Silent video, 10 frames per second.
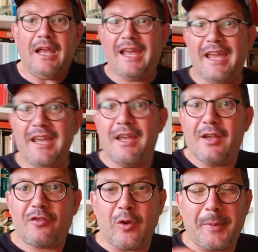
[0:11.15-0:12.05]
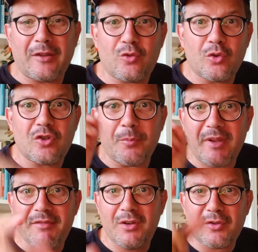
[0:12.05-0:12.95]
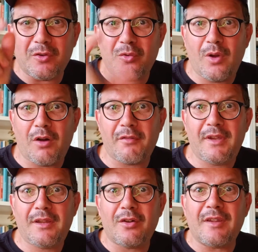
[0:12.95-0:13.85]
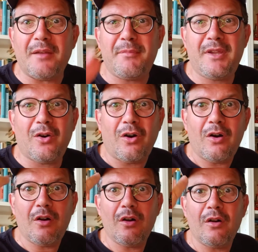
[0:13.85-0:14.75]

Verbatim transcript: E soprattutto benvenuti in un nuovo video del mio